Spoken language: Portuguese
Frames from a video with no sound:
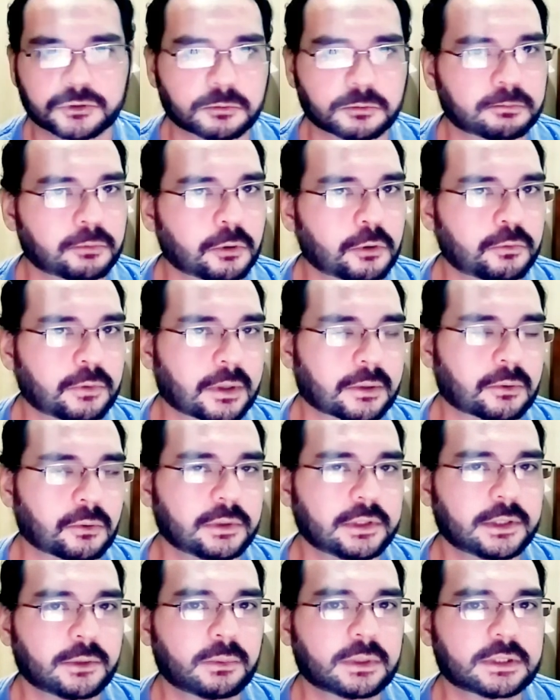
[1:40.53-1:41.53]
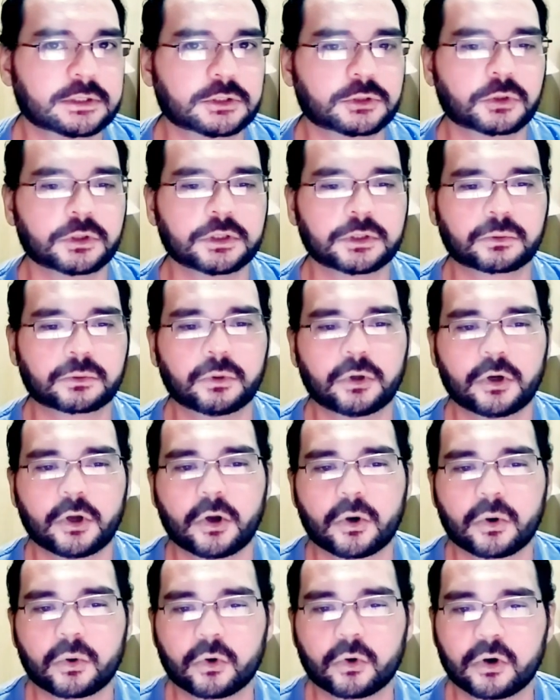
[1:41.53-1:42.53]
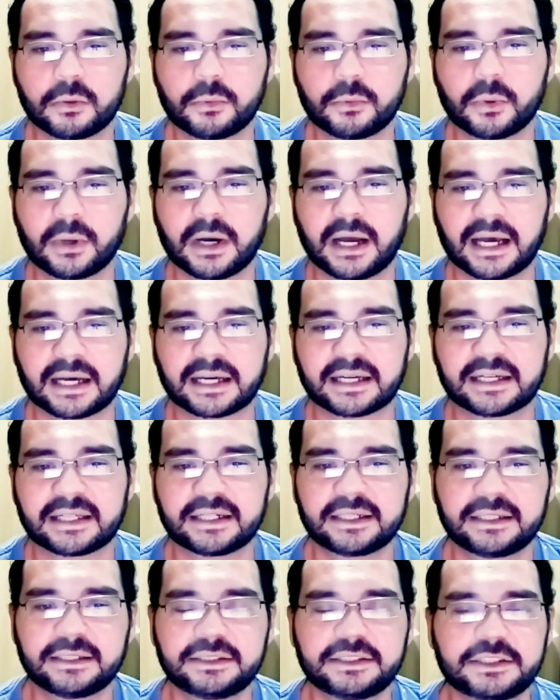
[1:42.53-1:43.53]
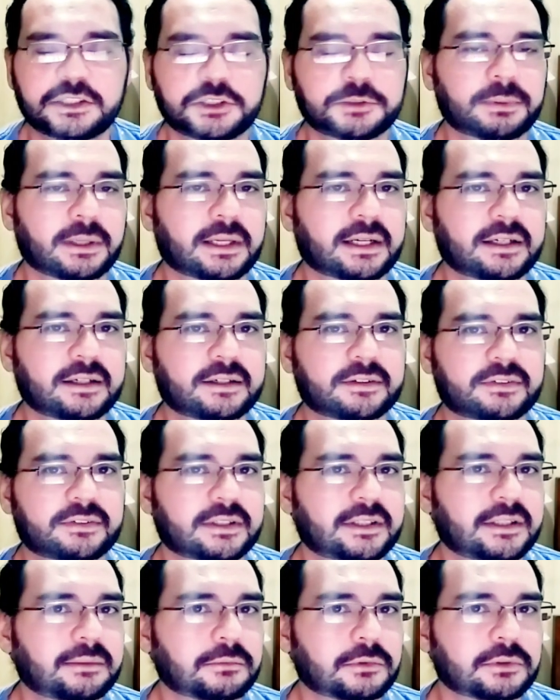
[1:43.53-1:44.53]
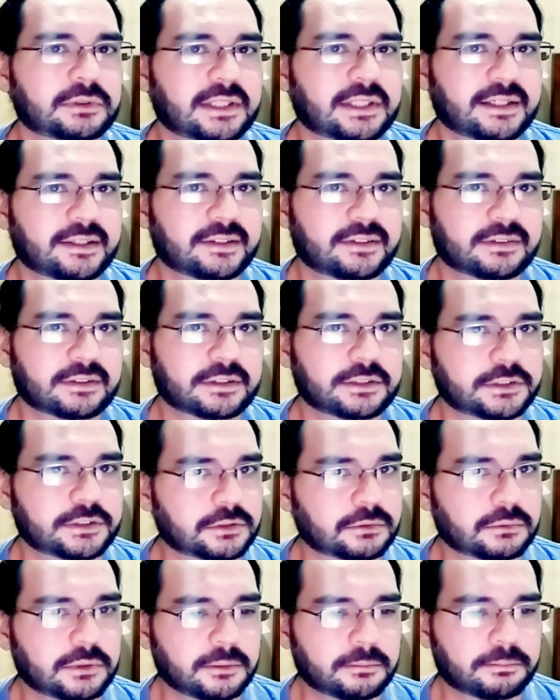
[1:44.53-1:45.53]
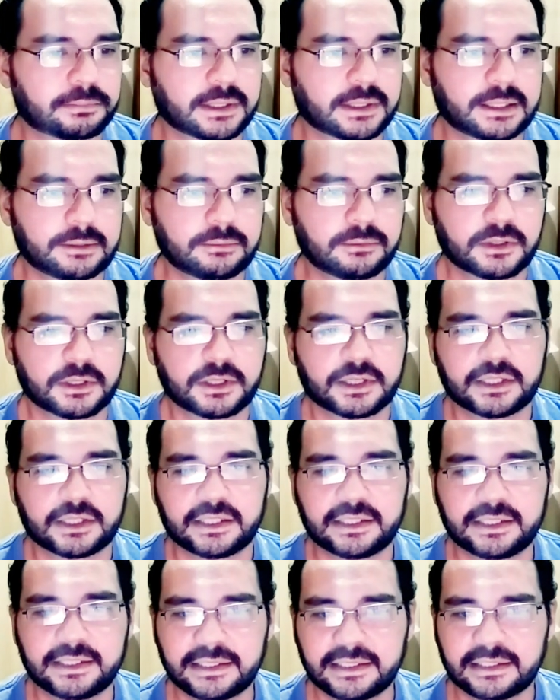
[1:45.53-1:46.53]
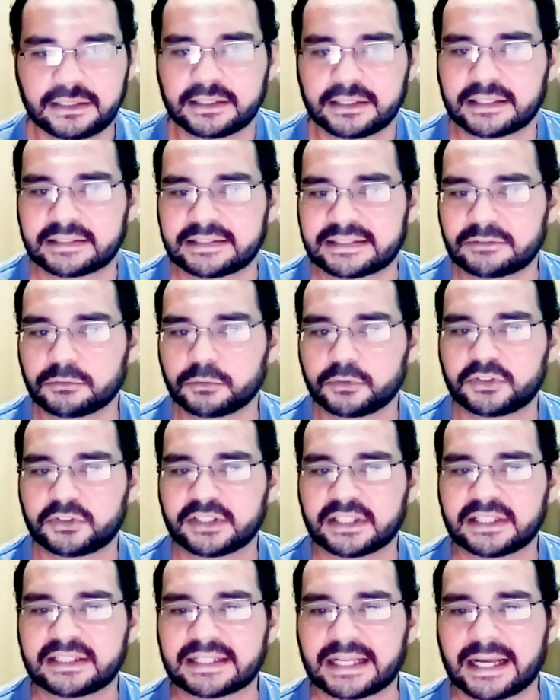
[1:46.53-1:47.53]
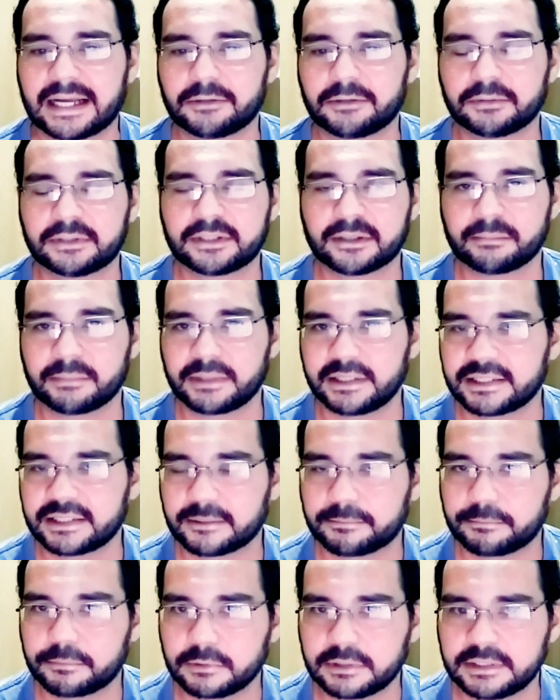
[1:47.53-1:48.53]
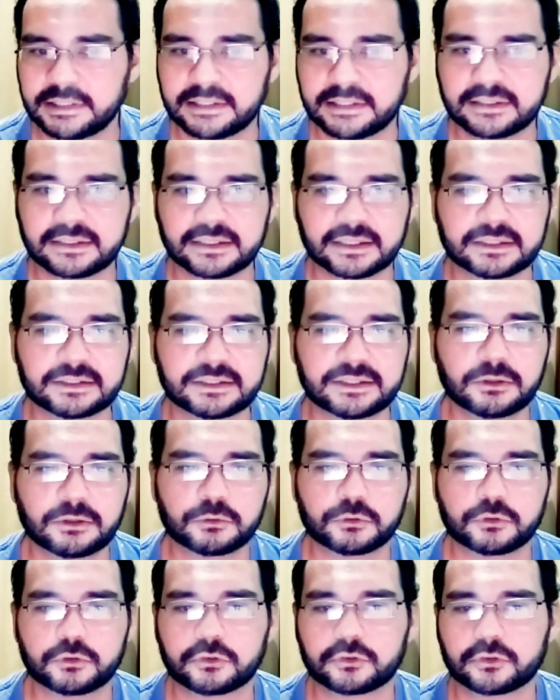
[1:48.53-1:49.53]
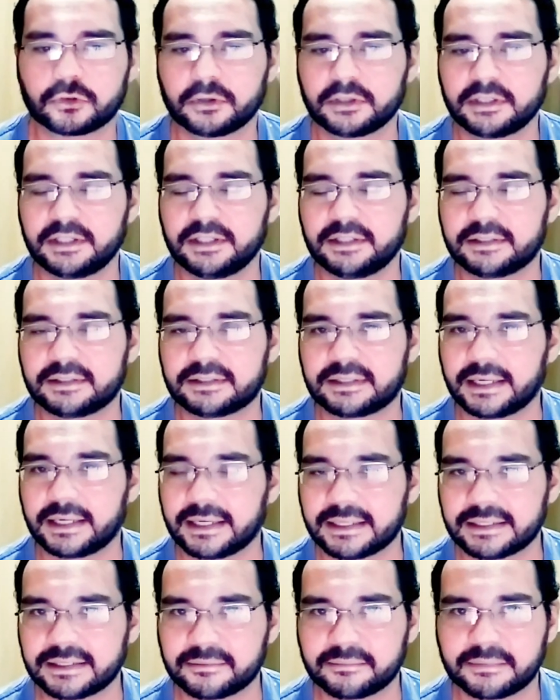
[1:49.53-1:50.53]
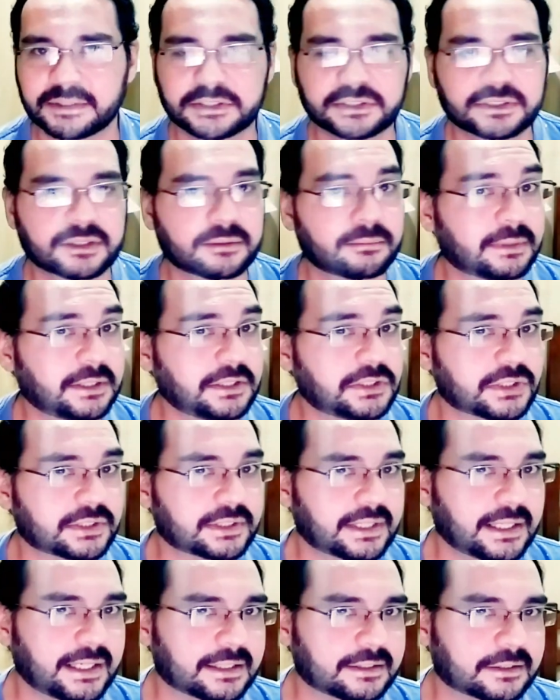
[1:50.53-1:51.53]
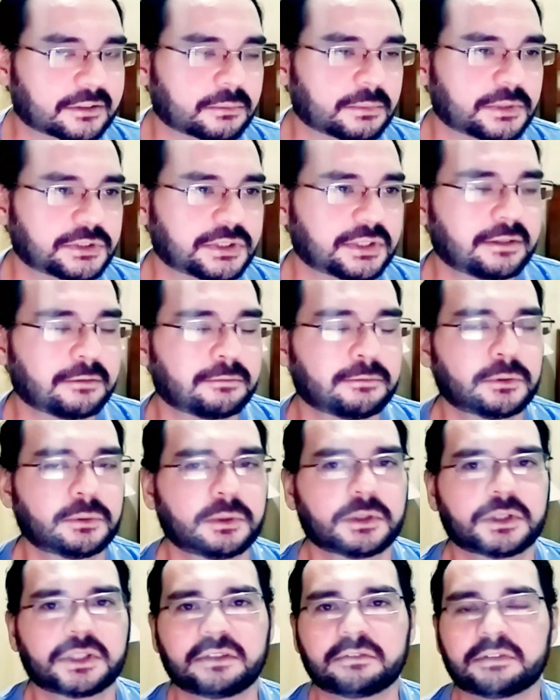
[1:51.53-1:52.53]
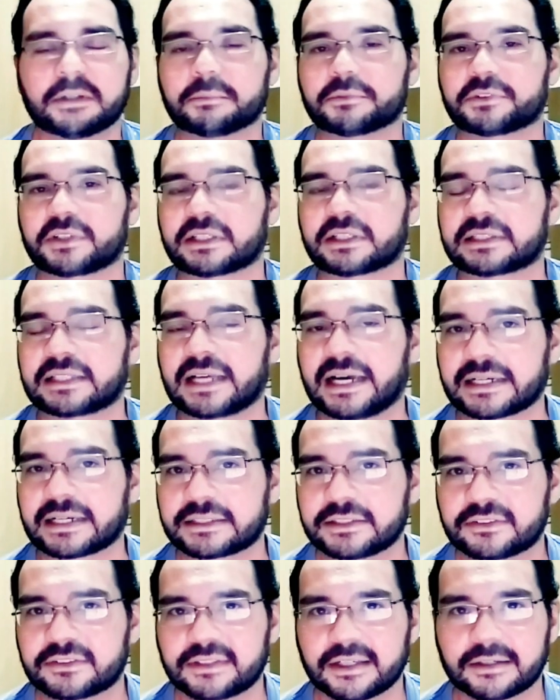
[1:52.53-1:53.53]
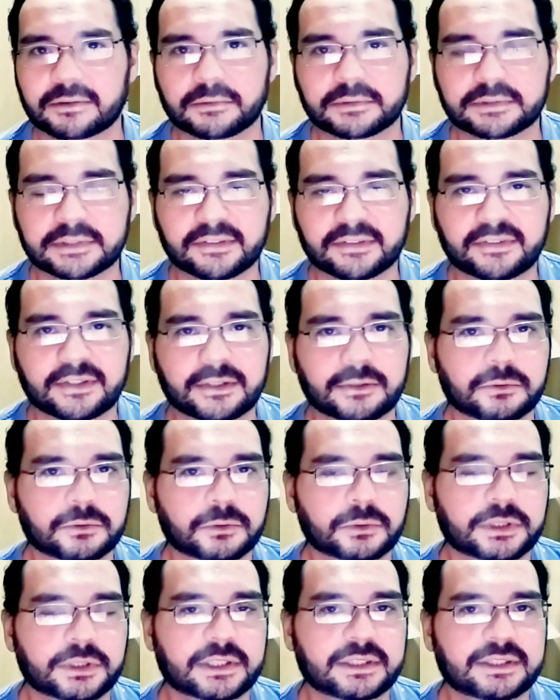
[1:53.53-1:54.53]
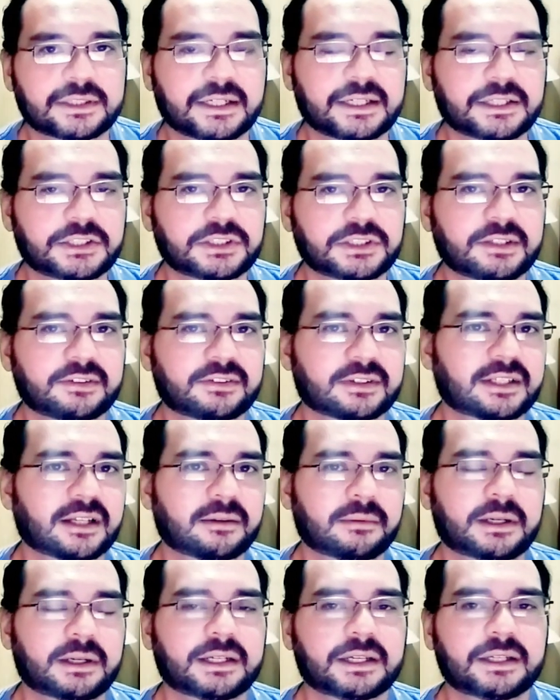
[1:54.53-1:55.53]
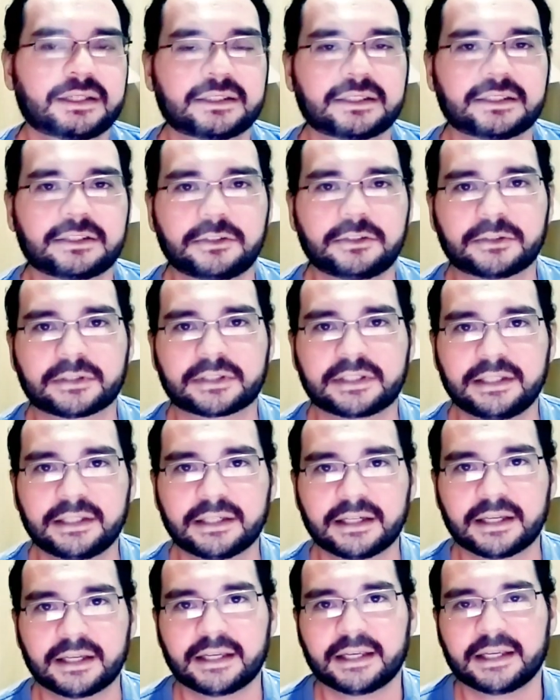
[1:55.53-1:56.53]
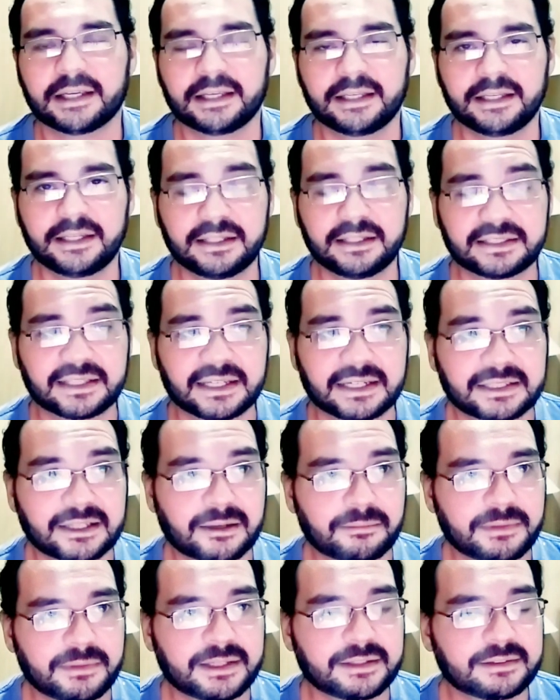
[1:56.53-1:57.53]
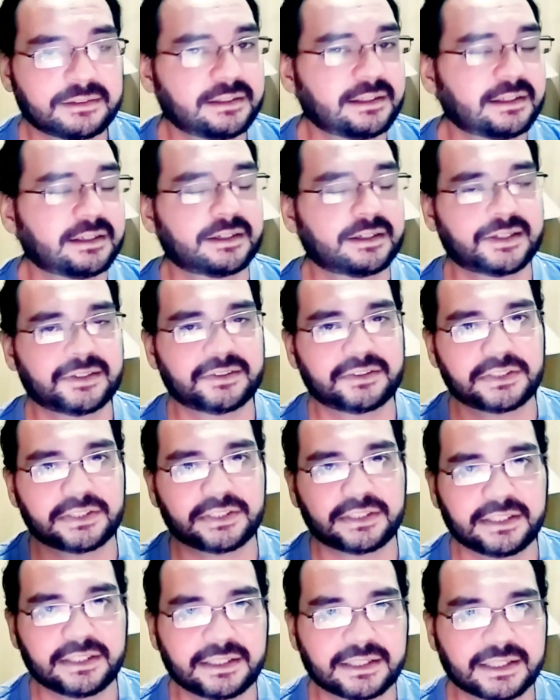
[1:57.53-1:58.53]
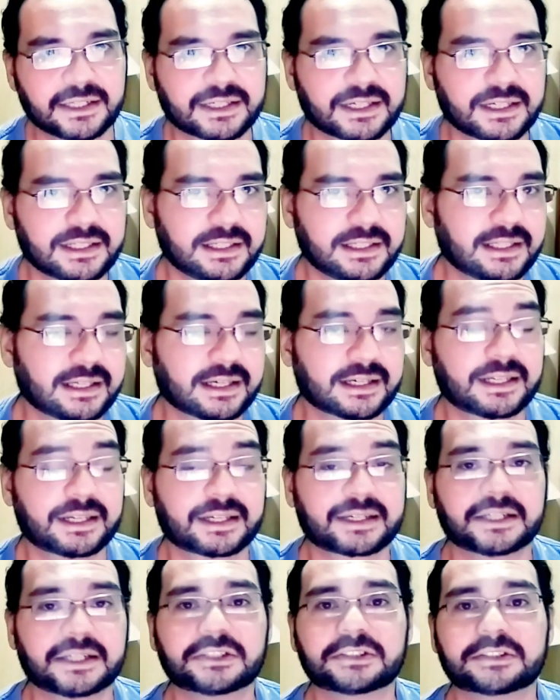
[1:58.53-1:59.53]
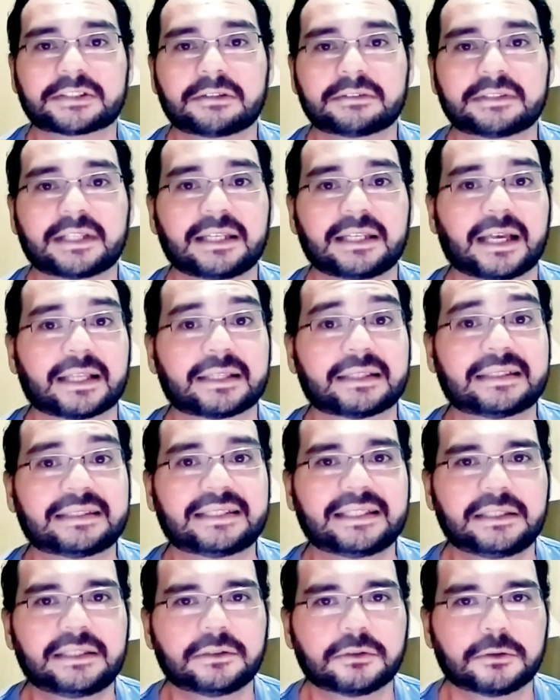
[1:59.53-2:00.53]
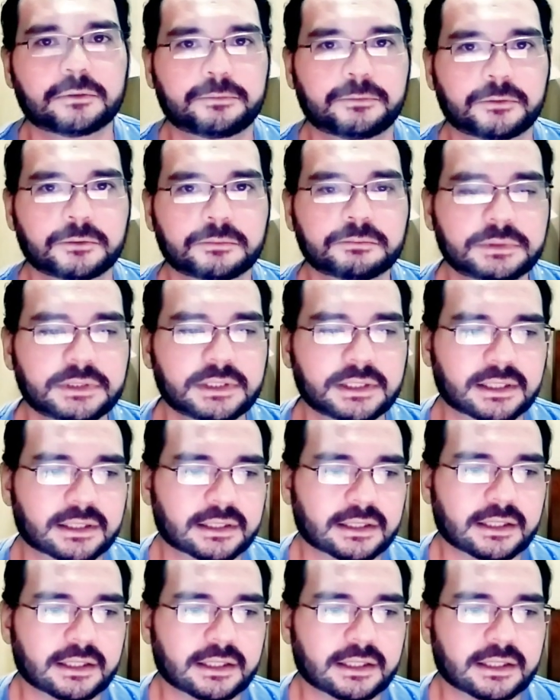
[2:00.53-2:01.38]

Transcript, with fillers: Né? O povo acolheu o Andrônico como a grande esperança de mudanças no Império e no cenário também da política não só interna, mas também externa. Como a gente viu, tivemos ataques que aconteceram durante a regência da Maria de Antioquia e internamente existia aquele, aquela questão da latinofobia.